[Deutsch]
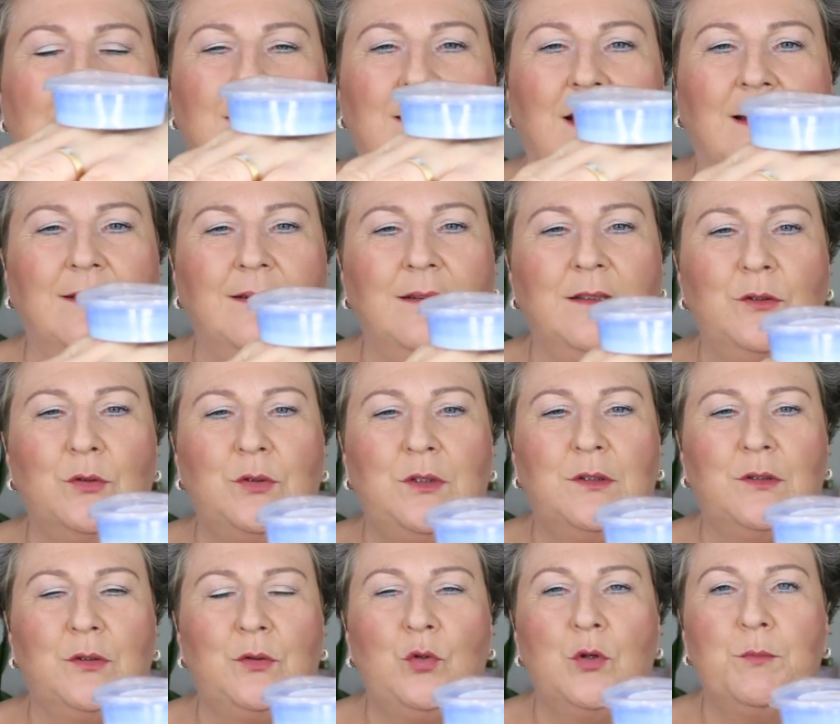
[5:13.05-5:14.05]
Das sind so
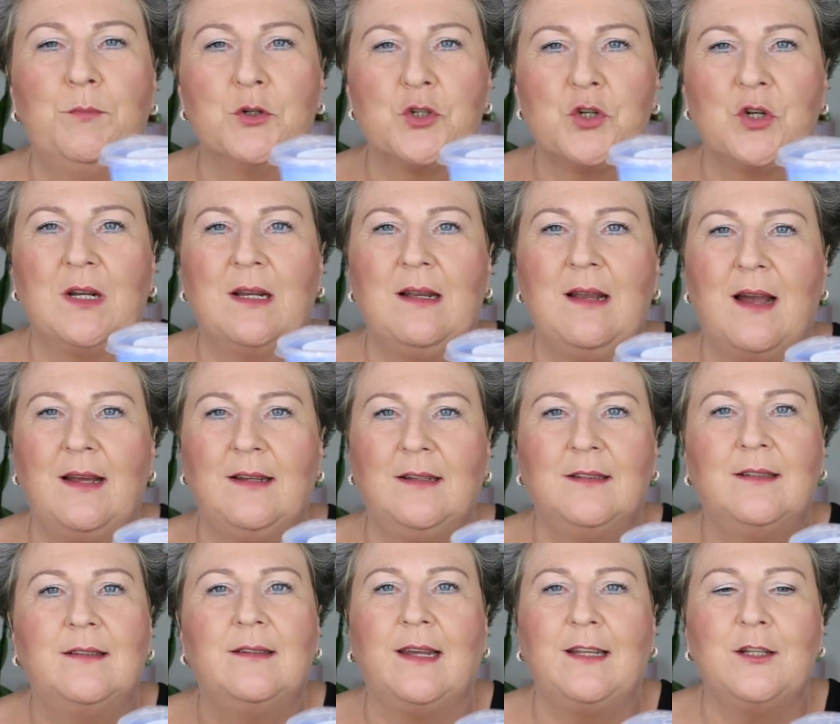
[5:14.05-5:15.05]
diese typischen
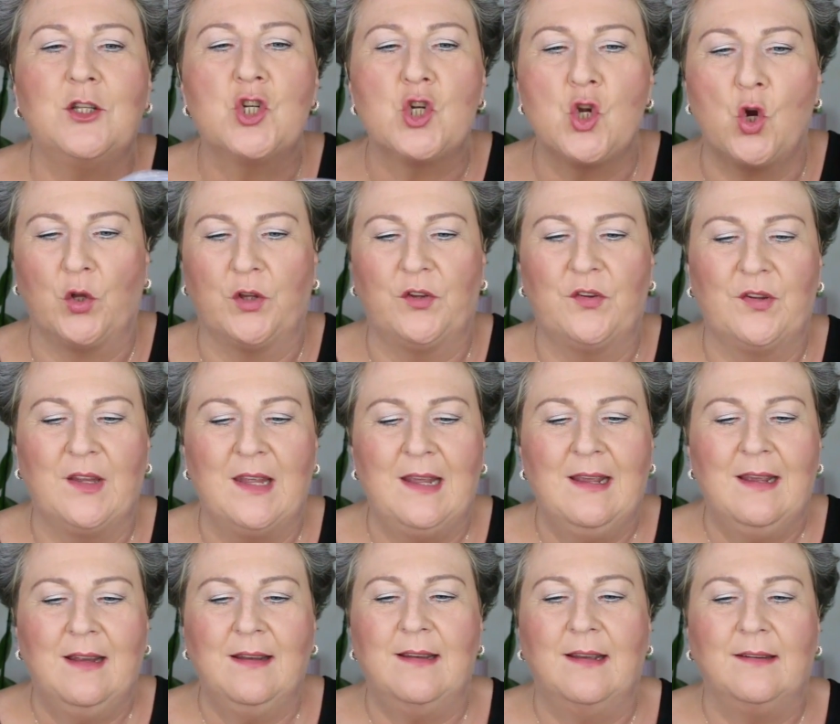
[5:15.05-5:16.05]
kleinen Cent-Shots.
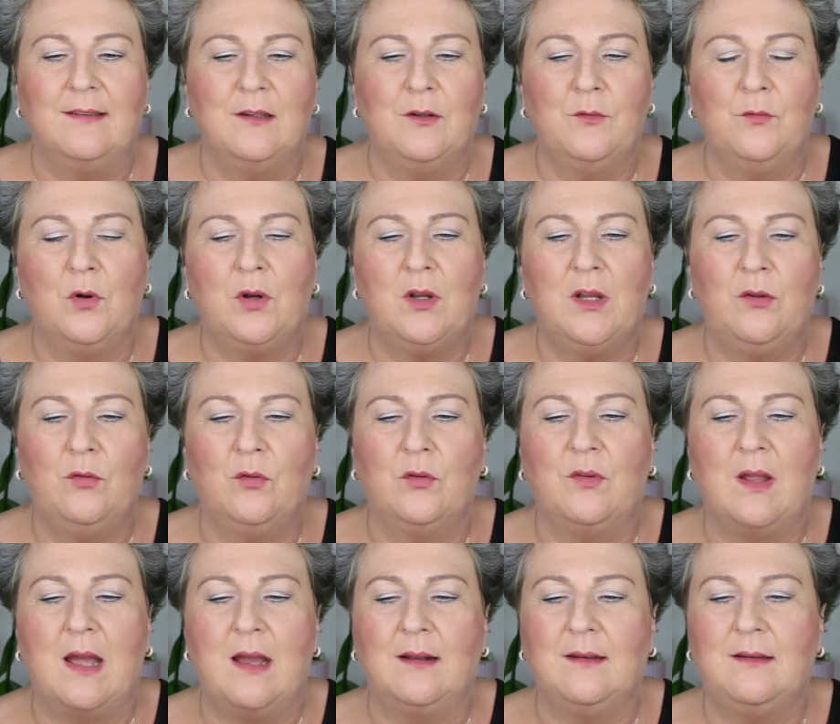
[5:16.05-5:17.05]
Das sind wirklich so
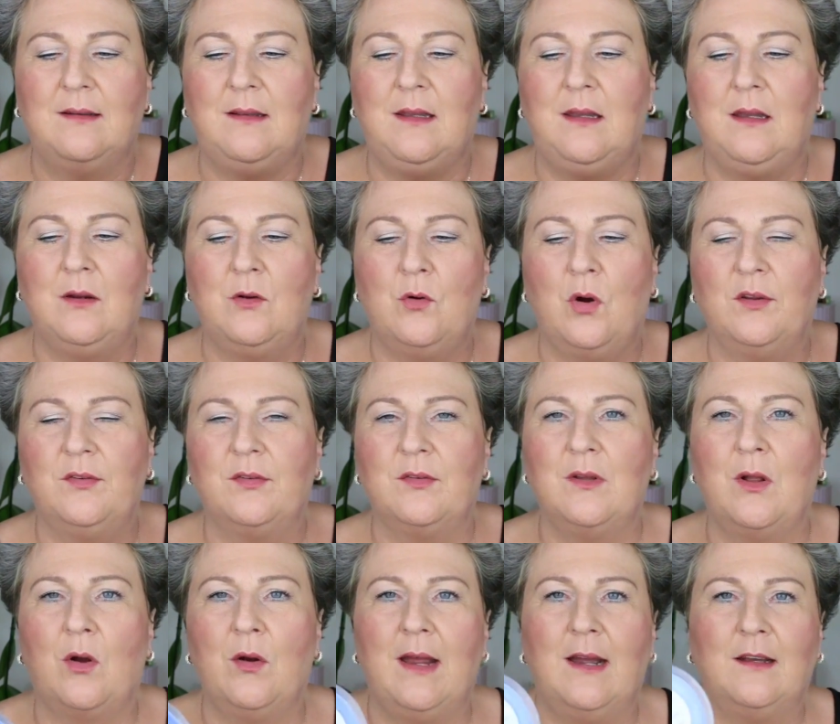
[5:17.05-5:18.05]
Sachen, die kosten
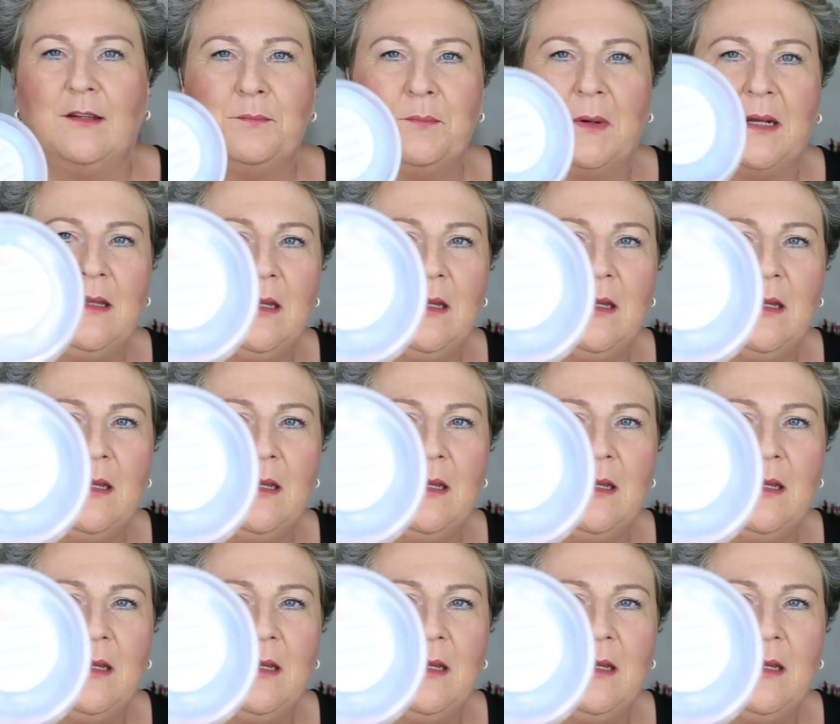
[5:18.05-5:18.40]
auch erstmal